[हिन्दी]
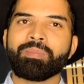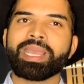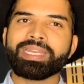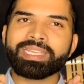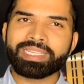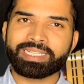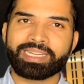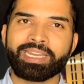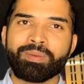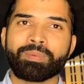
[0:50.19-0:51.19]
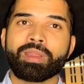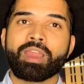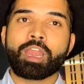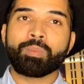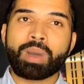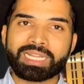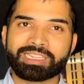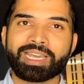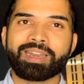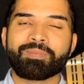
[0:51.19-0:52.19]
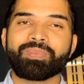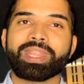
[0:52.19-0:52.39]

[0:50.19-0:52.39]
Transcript: मैंने ये ट्रिप मात्र